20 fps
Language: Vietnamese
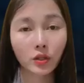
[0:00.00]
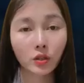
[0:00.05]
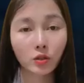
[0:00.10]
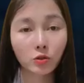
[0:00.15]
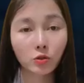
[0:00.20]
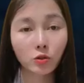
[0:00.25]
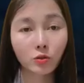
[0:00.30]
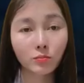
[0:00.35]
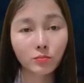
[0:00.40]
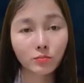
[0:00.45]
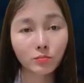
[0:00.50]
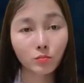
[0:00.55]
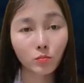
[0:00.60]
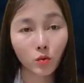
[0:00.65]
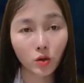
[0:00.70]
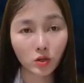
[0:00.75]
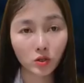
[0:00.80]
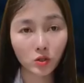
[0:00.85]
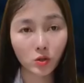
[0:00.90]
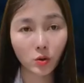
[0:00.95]
thôi.
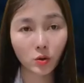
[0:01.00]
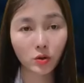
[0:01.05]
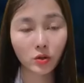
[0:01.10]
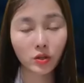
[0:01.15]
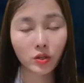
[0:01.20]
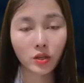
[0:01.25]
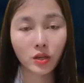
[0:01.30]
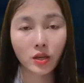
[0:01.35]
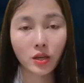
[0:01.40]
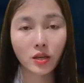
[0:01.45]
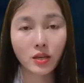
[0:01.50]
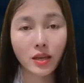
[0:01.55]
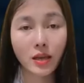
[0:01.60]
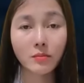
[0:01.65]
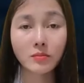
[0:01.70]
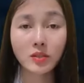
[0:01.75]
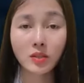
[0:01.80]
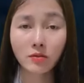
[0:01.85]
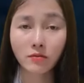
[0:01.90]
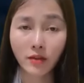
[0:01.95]
Trừ lúc nghĩ lại
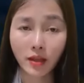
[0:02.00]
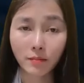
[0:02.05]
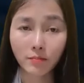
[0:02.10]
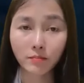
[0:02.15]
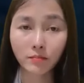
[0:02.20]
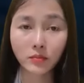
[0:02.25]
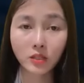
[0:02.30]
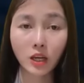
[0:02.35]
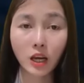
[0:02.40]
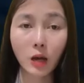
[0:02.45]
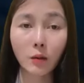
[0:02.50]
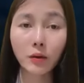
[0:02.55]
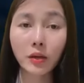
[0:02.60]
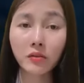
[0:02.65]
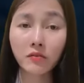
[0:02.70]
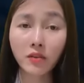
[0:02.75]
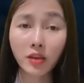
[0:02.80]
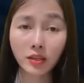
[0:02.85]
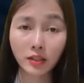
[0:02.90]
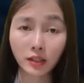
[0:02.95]
cũng sợ lắm.
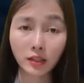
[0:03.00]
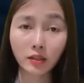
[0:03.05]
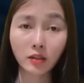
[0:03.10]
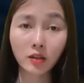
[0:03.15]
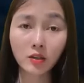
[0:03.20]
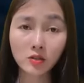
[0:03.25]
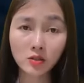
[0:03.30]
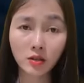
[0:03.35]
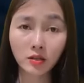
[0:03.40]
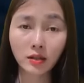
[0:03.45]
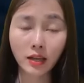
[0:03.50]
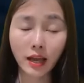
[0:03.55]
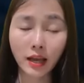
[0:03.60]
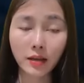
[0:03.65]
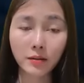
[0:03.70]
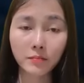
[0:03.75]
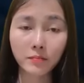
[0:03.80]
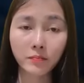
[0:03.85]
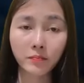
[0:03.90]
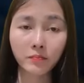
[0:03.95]
Sợ Xuân sẽ nói
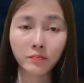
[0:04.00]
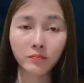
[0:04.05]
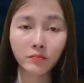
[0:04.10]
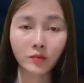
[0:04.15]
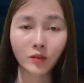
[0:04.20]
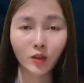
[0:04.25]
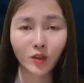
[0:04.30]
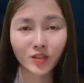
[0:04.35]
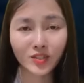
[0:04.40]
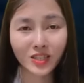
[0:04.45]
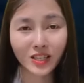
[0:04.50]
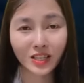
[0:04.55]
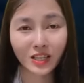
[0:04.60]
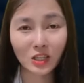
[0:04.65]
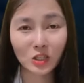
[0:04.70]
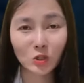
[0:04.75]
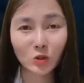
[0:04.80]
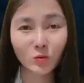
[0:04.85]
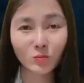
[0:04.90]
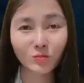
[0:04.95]
chuyện này cho Nghĩa biết.
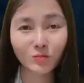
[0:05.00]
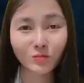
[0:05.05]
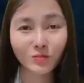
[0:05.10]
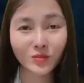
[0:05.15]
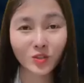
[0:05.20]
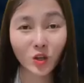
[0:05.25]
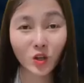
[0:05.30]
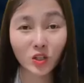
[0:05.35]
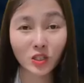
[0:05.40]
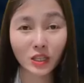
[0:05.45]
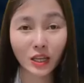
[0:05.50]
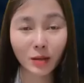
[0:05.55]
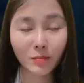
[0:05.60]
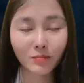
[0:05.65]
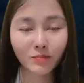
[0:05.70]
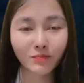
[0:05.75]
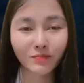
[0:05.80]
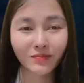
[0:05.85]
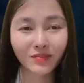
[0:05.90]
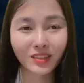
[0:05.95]

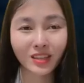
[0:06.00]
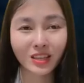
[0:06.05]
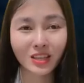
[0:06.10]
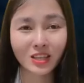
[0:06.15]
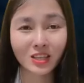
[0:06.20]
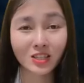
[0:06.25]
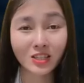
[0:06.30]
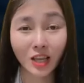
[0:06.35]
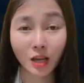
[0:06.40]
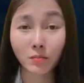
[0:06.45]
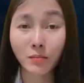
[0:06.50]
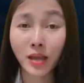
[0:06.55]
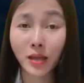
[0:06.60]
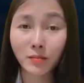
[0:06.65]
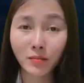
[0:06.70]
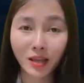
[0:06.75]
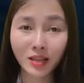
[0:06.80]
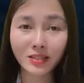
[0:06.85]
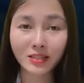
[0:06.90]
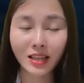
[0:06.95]
Nói gì là nói cái
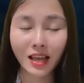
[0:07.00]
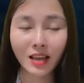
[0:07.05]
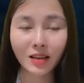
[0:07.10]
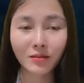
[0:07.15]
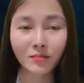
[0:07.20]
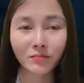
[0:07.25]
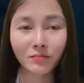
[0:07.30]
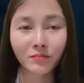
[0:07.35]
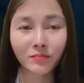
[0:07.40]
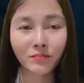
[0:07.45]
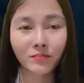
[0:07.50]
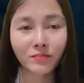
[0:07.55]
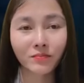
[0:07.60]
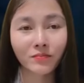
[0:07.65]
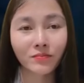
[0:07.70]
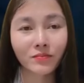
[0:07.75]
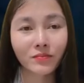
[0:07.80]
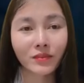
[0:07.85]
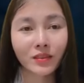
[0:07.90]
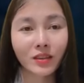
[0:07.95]
gì. Sau
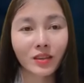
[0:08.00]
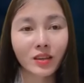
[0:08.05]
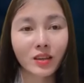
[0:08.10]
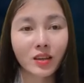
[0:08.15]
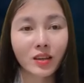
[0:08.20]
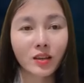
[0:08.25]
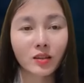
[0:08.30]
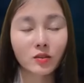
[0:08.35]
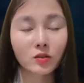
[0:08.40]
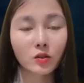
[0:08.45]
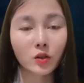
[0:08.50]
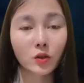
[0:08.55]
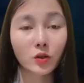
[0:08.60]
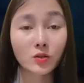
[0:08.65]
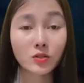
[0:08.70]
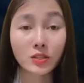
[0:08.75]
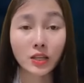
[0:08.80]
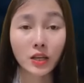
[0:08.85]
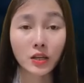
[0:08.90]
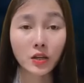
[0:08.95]
này ông ít
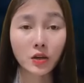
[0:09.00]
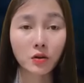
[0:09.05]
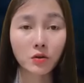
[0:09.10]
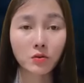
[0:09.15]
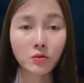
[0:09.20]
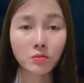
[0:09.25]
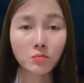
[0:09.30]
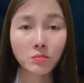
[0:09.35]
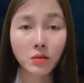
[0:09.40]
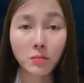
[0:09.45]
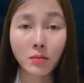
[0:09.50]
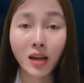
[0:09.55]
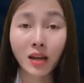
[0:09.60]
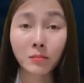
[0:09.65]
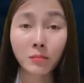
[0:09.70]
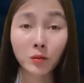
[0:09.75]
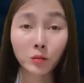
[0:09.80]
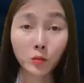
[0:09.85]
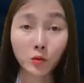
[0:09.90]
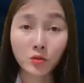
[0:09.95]
nói những câu vô duyên như
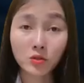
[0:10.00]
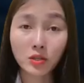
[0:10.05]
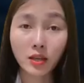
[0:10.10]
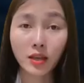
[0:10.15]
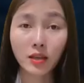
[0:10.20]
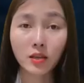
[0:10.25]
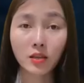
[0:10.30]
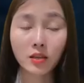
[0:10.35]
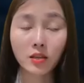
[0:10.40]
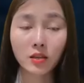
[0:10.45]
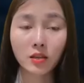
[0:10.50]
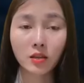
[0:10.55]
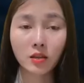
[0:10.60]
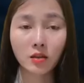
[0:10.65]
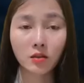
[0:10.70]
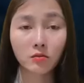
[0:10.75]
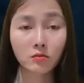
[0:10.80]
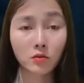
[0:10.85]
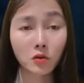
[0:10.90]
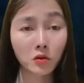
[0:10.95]
vậy thôi.
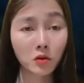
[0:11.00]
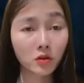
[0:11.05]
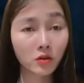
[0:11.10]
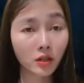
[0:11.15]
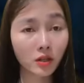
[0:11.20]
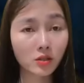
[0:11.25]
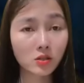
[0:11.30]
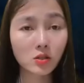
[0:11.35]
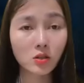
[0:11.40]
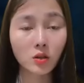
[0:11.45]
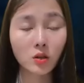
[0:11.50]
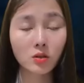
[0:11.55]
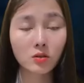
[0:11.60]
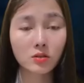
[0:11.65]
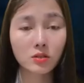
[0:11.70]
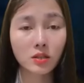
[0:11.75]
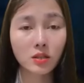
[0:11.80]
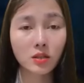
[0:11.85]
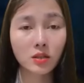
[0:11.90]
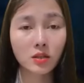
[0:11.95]
Không người ta
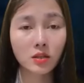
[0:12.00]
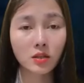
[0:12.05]
không...